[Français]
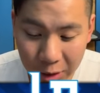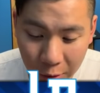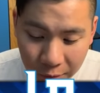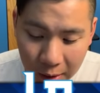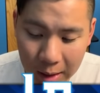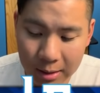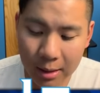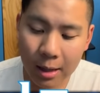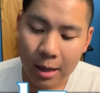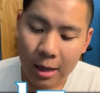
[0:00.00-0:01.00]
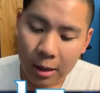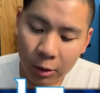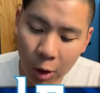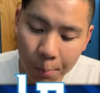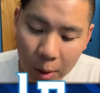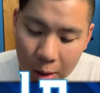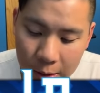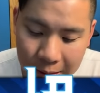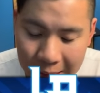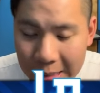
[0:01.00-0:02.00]
trophées à l'instant, top
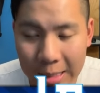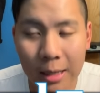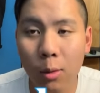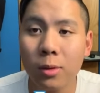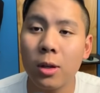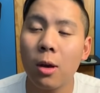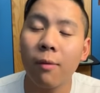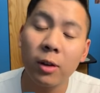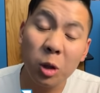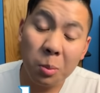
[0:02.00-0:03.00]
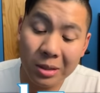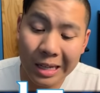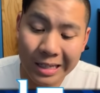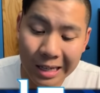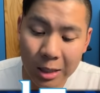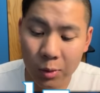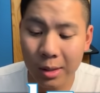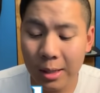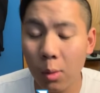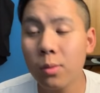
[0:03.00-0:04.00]
600, euh, donc en fait top
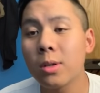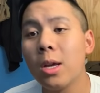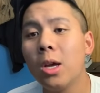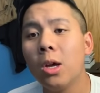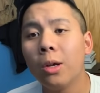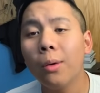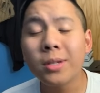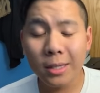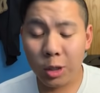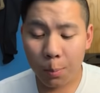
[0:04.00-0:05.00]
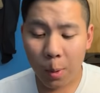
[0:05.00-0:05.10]
571. Donc c'est déjà